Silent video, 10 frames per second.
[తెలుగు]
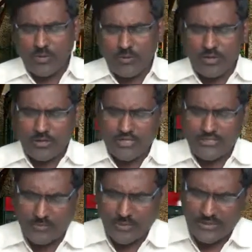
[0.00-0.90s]
రోమిలకు
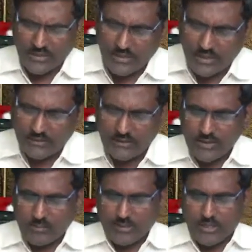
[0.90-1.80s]
రాసిన పత్రిక
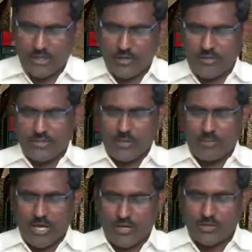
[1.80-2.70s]
పదిహేనవ అధ్యాయం
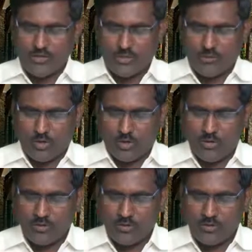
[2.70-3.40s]
నాలుగవ వచనంలో